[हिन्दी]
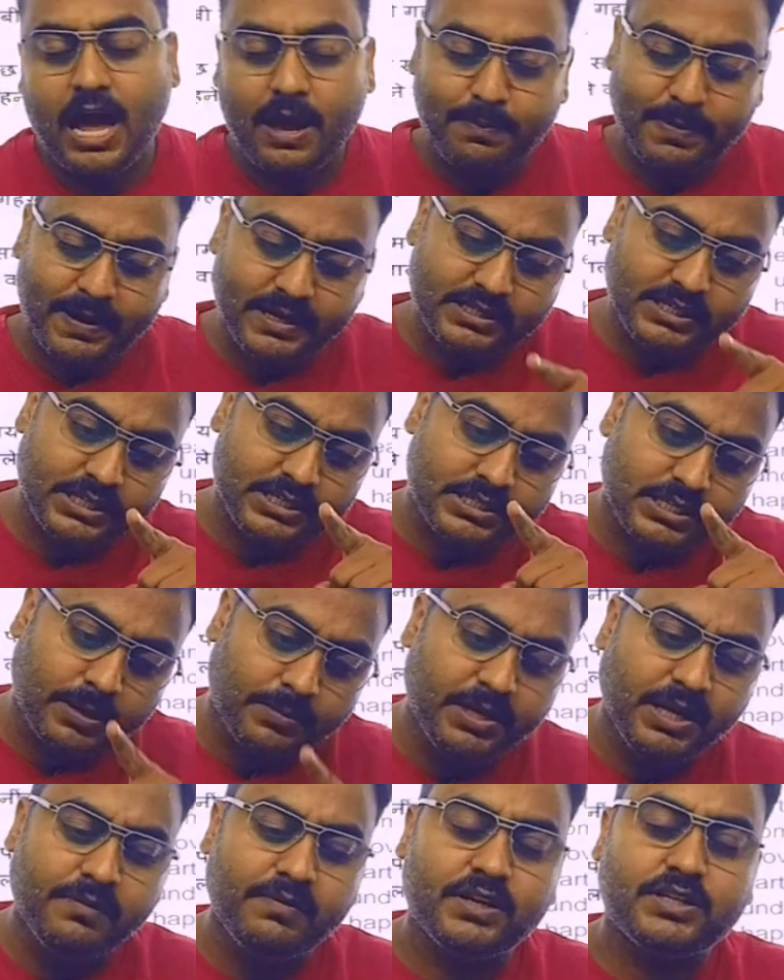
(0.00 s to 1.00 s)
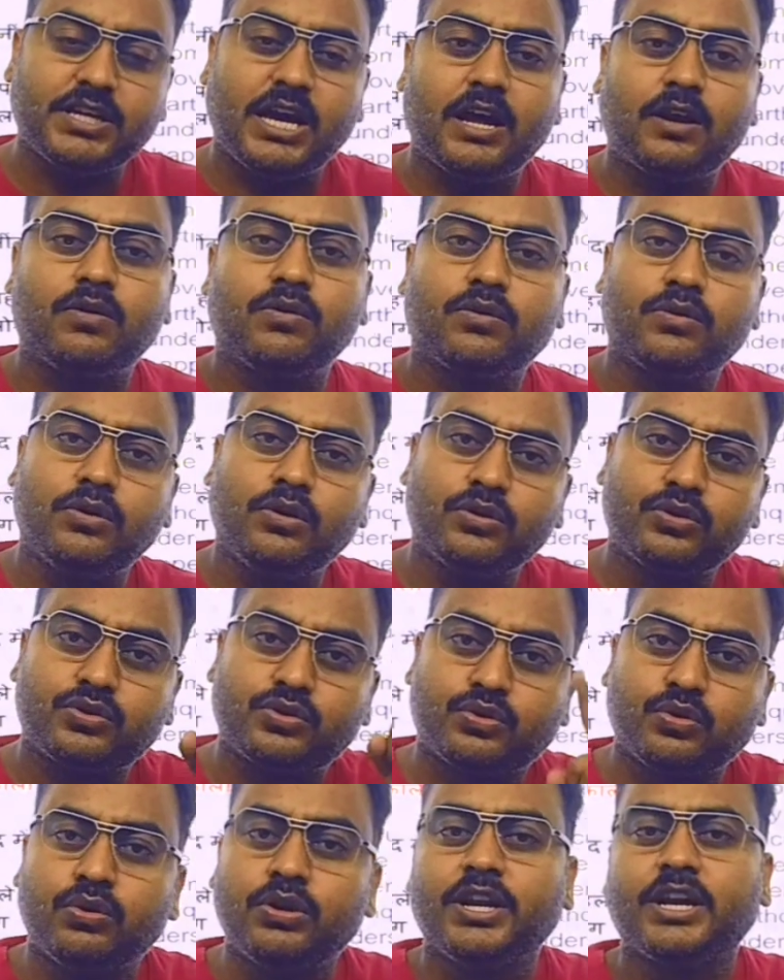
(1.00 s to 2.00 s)
आप ऐसे सभी विचारों को
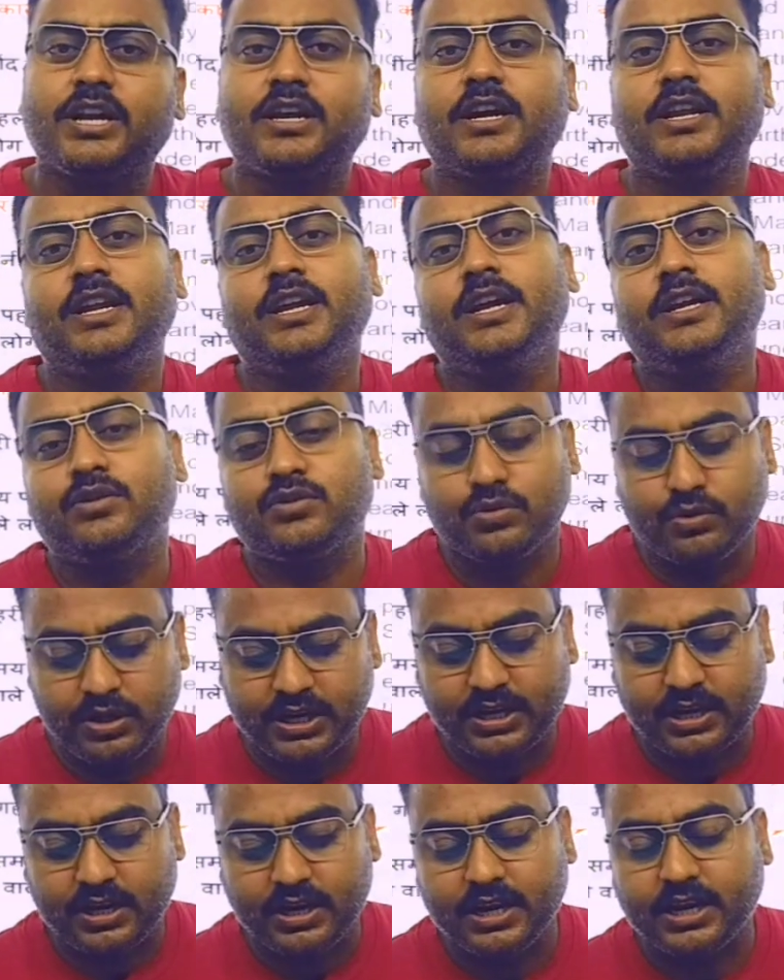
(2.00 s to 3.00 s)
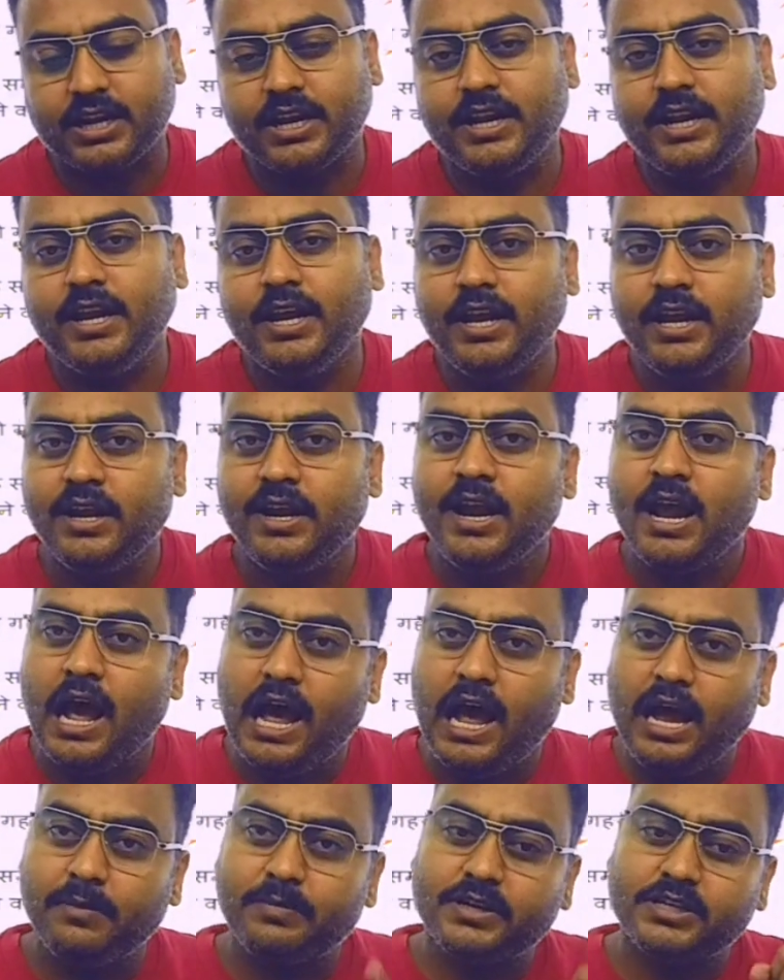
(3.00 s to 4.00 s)
शून्य करिए शून्य करने के लिए
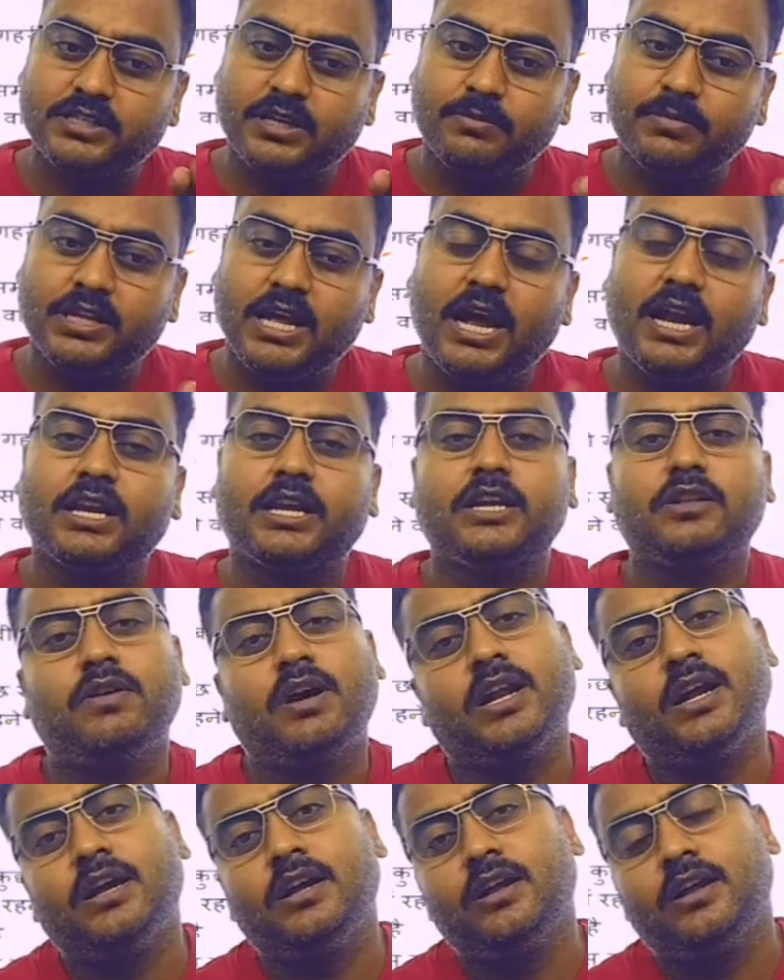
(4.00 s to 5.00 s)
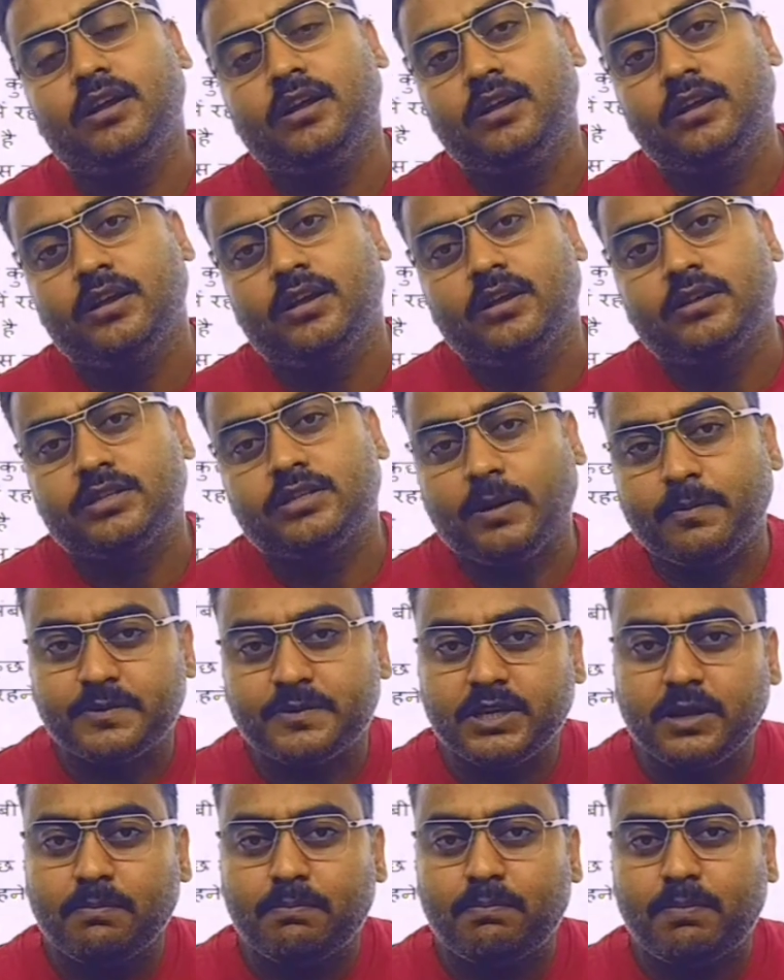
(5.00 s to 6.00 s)
आपके संविधान के द्वारा
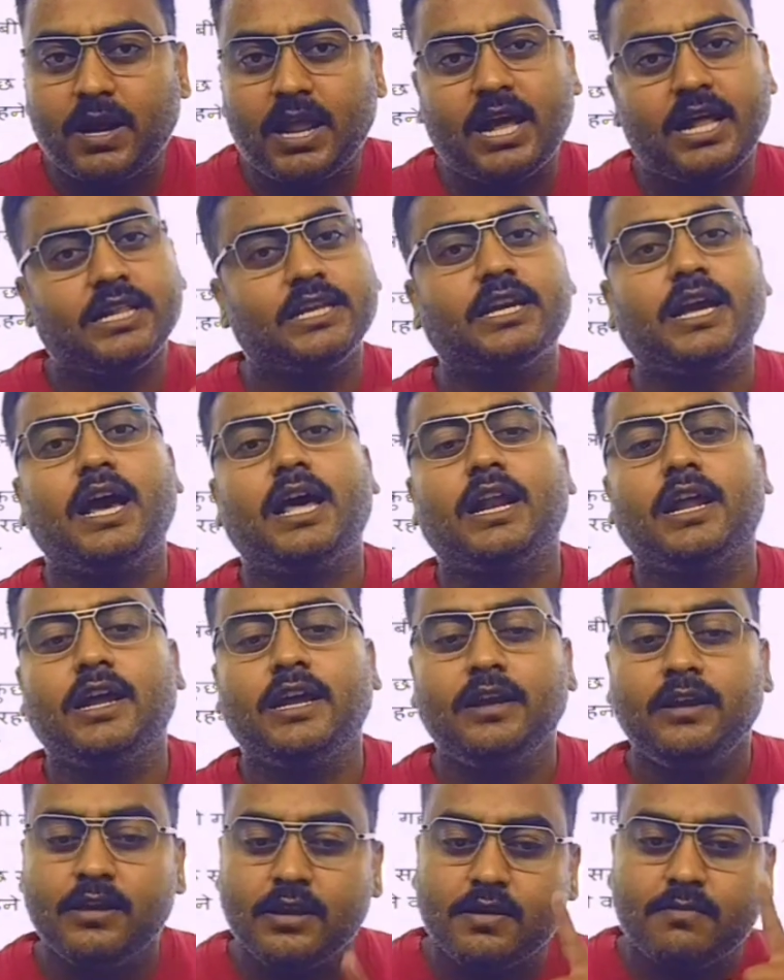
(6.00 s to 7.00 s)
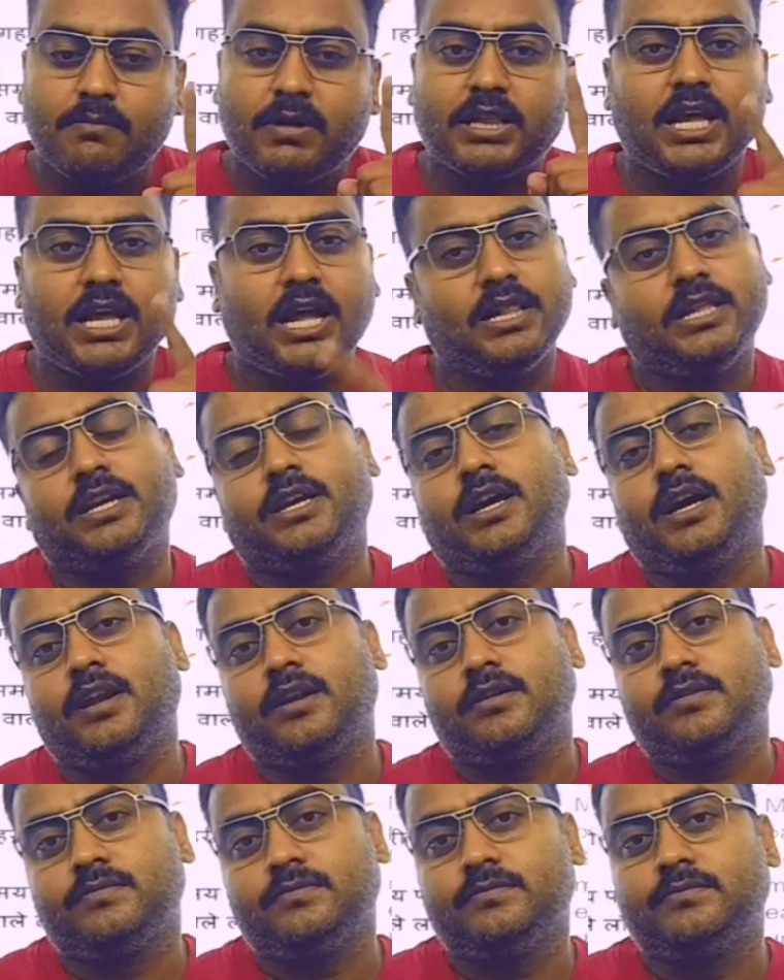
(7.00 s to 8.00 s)
सबसे बड़ा अधिकार है
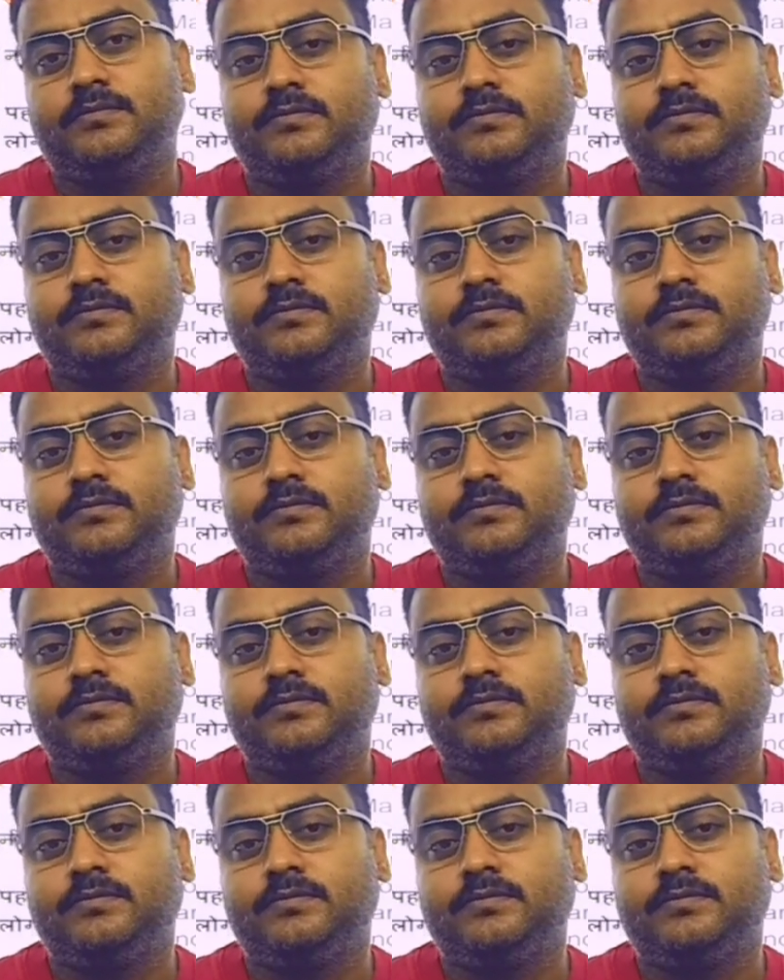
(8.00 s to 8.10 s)
मताधिकार